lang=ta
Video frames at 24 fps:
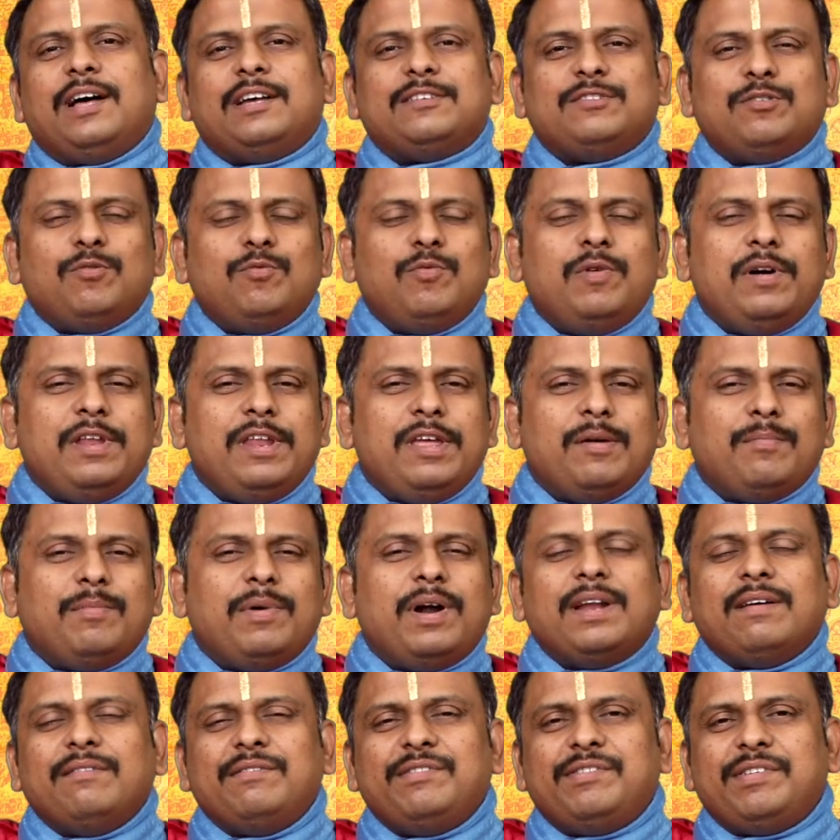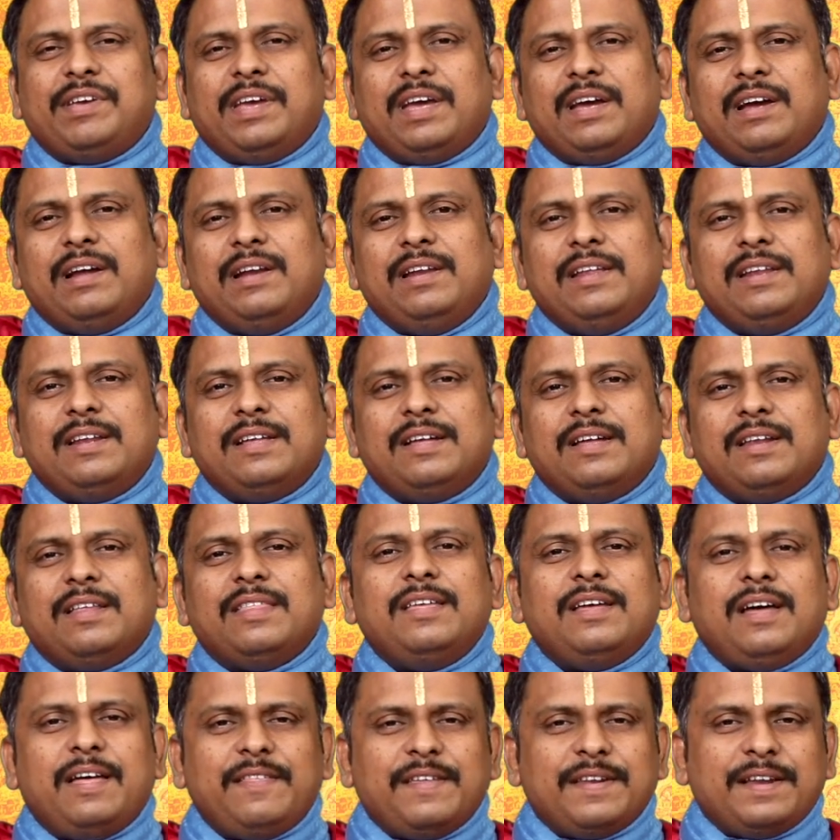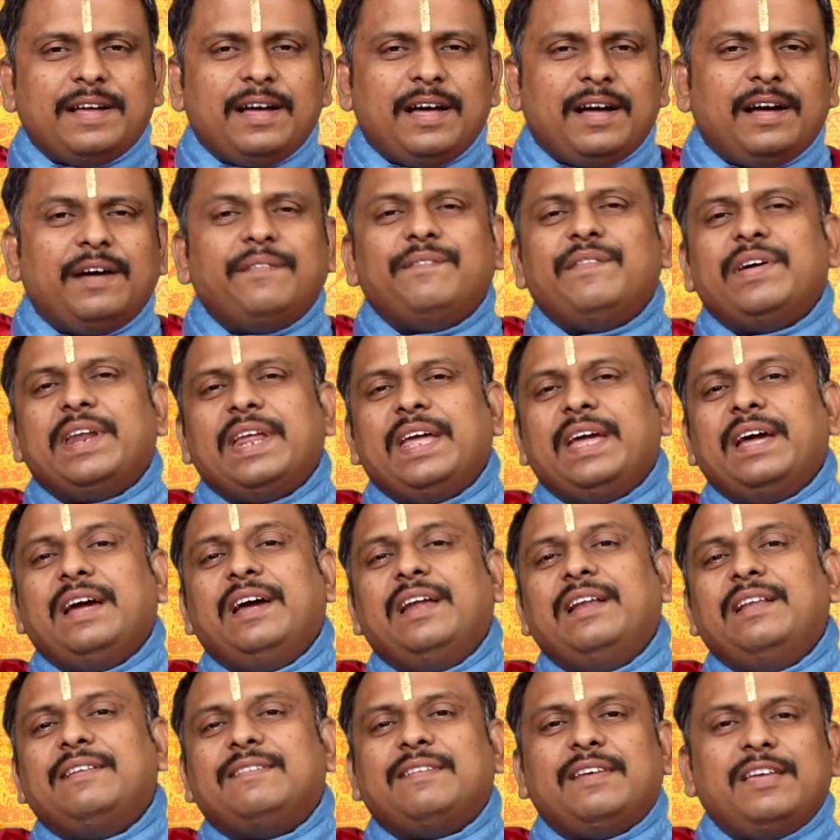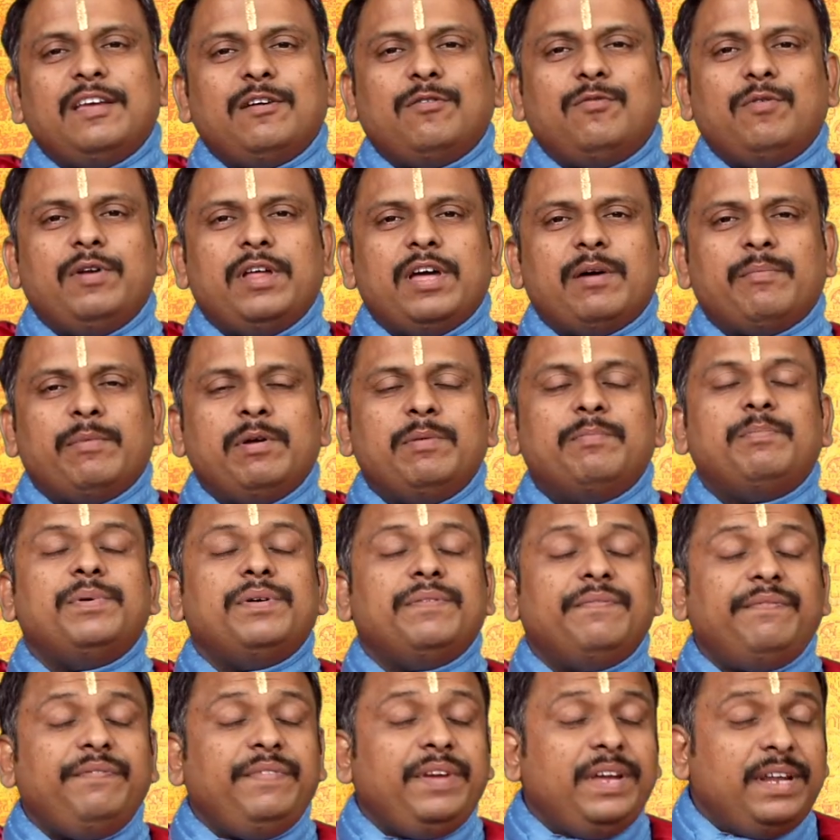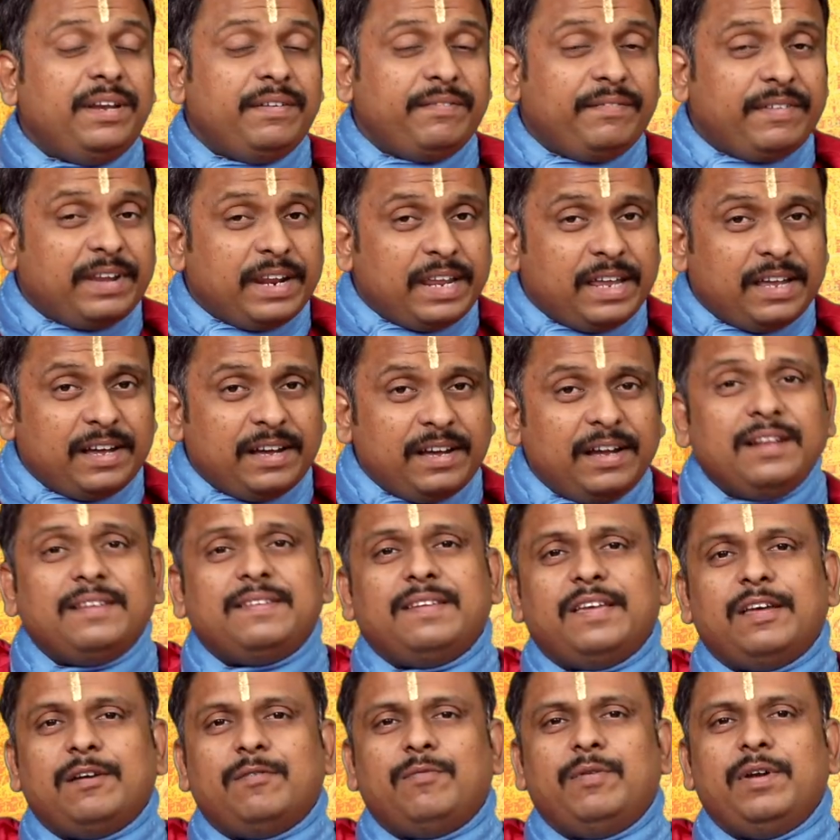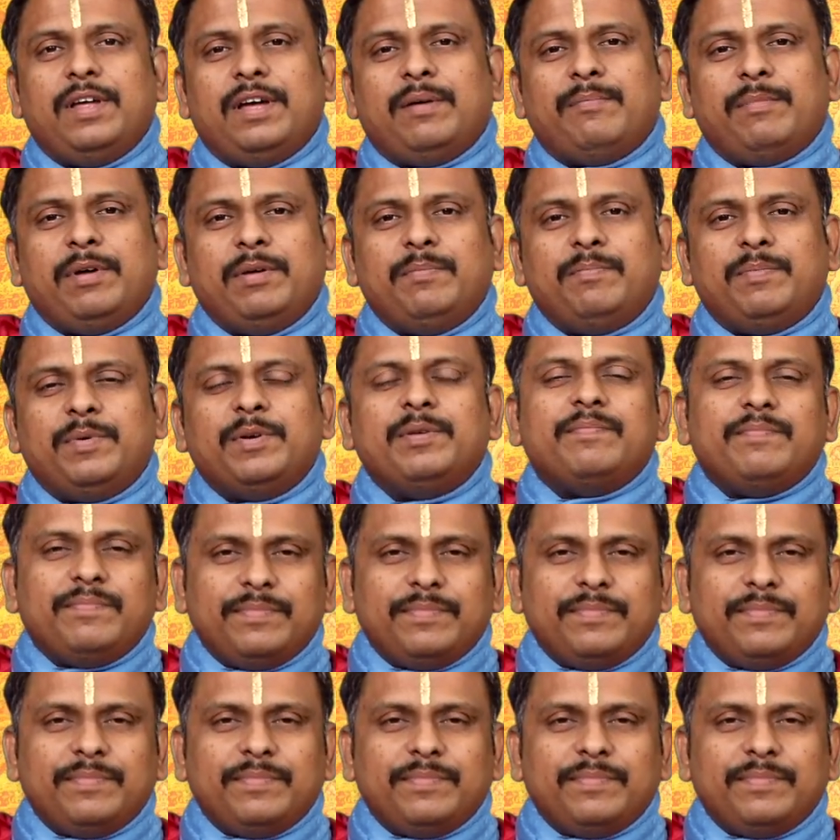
அசௌகரியமான விஷயங்கள் இருக்கிறது அதற்காக விரயங்கள் செய்யக்கூடிய அமைப்பு வீண் விரயங்கள் செய்யக்கூடிய அமைப்பு